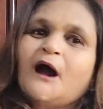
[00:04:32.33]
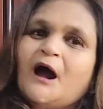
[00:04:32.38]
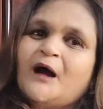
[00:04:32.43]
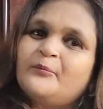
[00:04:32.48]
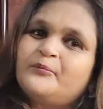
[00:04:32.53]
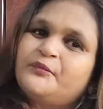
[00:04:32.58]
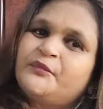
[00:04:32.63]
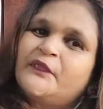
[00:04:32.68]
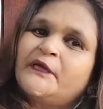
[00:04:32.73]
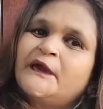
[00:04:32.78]

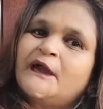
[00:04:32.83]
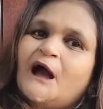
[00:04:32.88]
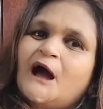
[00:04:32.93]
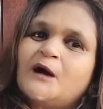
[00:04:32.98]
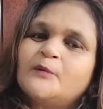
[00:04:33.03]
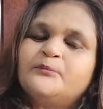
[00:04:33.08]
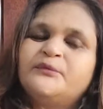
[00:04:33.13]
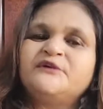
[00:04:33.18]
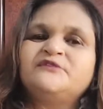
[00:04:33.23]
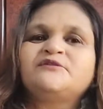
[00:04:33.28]
अपने
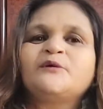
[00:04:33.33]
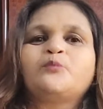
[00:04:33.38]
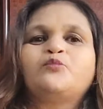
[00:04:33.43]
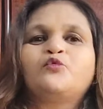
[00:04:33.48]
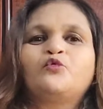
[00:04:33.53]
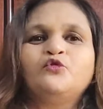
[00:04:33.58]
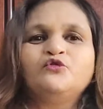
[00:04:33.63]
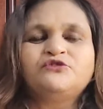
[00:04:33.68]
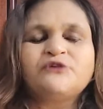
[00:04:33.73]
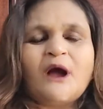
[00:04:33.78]
आप ही सब
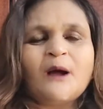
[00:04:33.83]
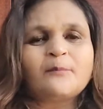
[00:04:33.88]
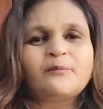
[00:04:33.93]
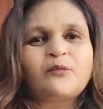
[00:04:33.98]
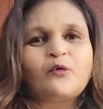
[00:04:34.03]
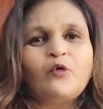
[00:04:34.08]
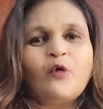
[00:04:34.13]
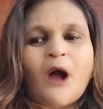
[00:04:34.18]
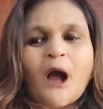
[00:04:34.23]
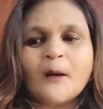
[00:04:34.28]
कुछ
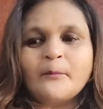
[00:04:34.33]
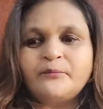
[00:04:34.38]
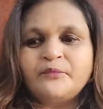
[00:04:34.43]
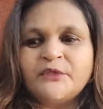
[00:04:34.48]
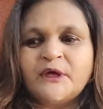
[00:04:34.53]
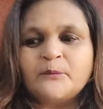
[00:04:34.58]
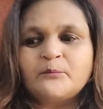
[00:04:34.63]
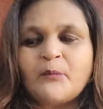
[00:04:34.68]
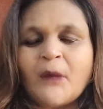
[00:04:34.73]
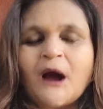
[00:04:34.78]
आपको
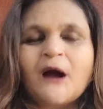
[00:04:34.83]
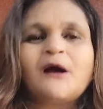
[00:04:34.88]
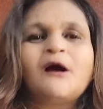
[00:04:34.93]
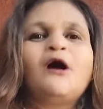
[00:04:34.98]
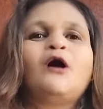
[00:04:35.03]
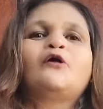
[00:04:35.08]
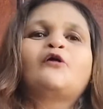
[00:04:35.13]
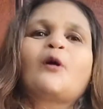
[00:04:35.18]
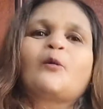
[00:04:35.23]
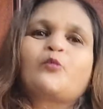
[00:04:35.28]
आपने मांगा
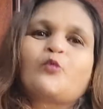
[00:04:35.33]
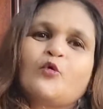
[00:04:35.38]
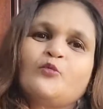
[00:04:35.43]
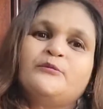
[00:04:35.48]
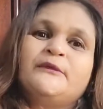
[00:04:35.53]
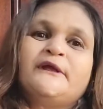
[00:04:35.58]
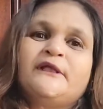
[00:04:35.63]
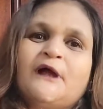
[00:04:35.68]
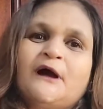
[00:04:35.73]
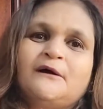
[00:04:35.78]
और आपको
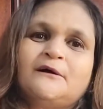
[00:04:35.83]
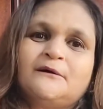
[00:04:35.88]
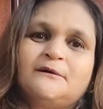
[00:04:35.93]
मिला